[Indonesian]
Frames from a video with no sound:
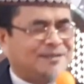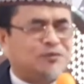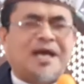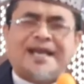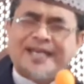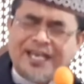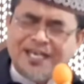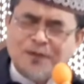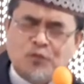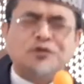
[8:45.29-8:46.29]
sudah ada
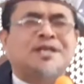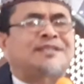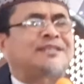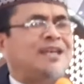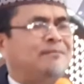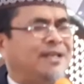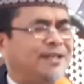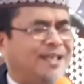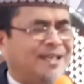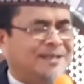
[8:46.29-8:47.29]
ilmunya tentang
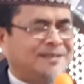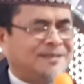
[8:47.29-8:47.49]
Madinah.